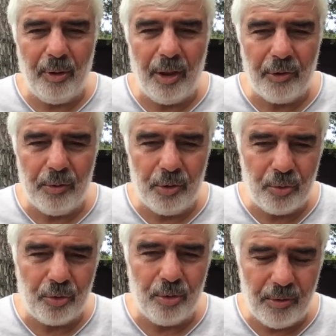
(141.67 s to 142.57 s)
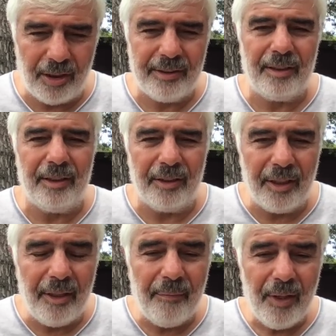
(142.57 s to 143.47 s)
Lavrov'un tutumu
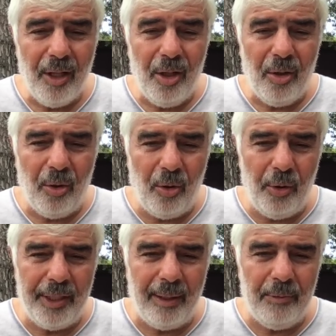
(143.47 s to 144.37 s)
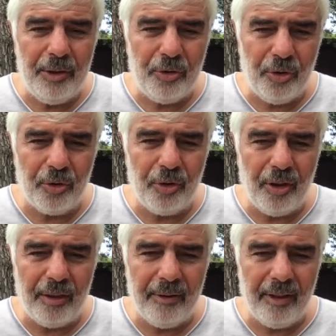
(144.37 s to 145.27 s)
aslında önemli çünkü
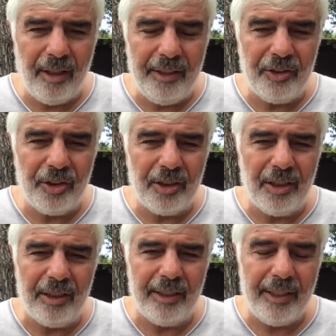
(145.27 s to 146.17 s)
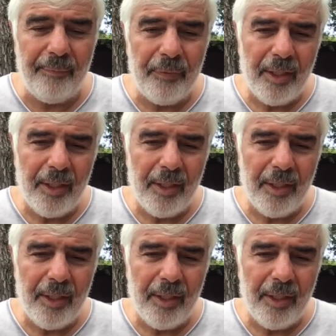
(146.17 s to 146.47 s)
e, aynı şekilde